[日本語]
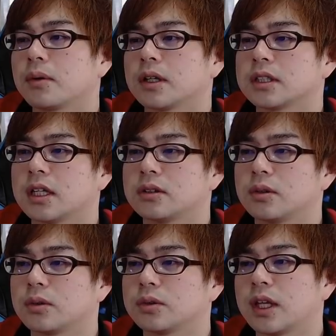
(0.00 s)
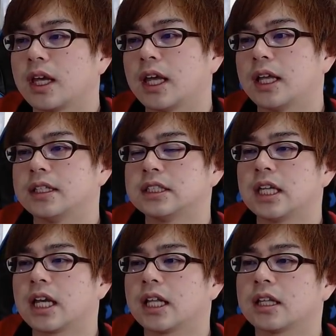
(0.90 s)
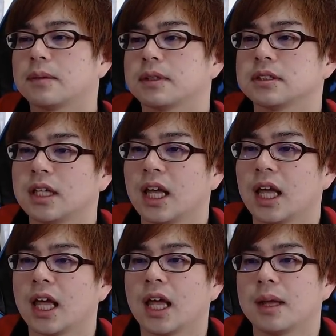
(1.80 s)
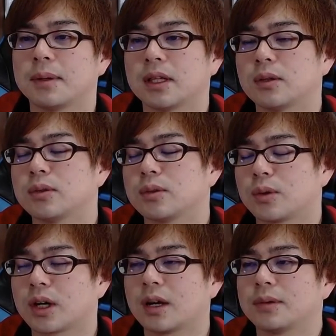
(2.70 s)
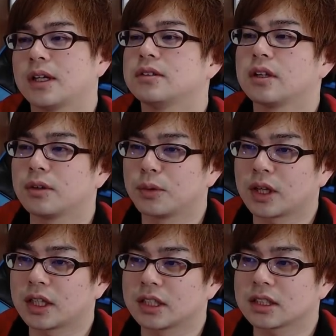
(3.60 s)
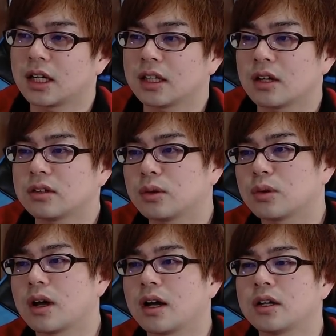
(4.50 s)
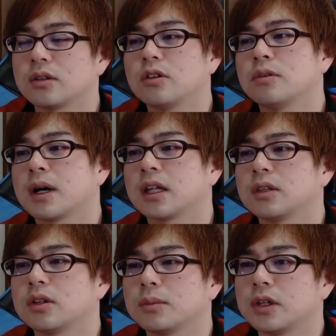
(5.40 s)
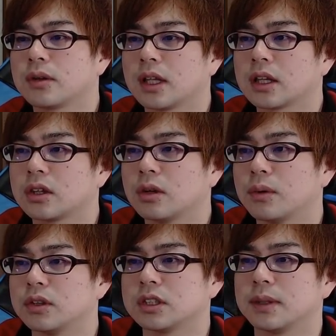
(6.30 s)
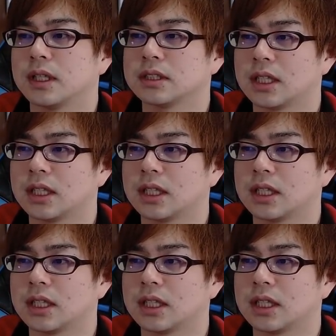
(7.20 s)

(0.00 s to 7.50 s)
回はセールということで、えー、2000円以下になってますんで、まあね、どんどんこれからもねウルトラの物語使えていくってことを考えると、まあ、買っておいてもいいのかなって思う一枚です